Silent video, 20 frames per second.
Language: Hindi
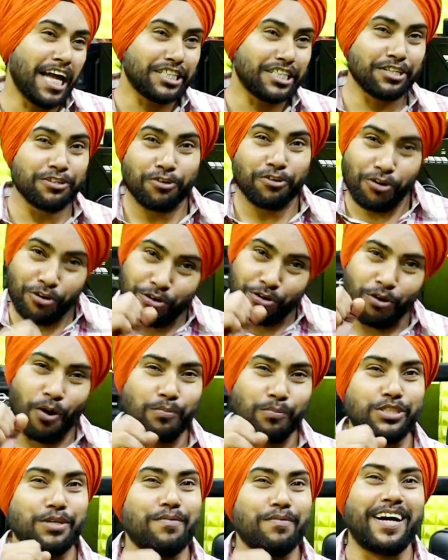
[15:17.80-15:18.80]
या जिनको
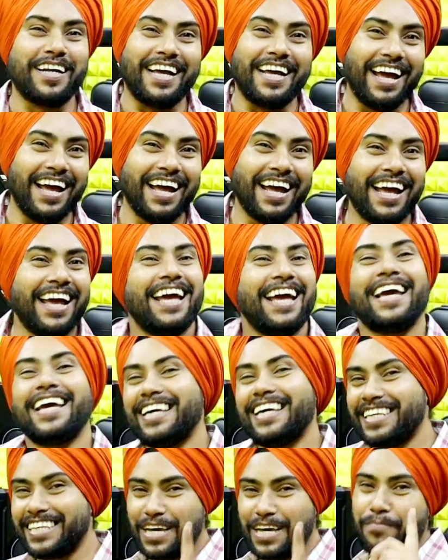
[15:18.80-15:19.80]
रोब जमाना है
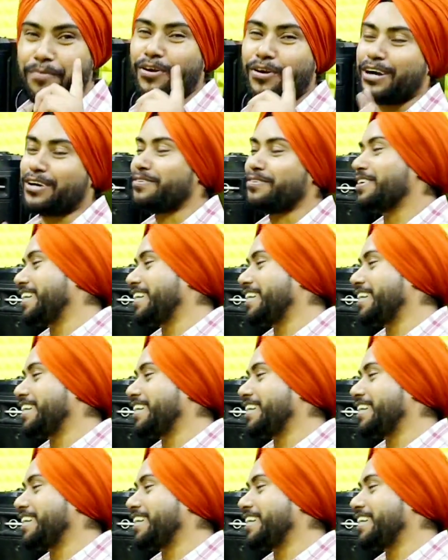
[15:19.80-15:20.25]
अच्छा ये प्रोडक्ट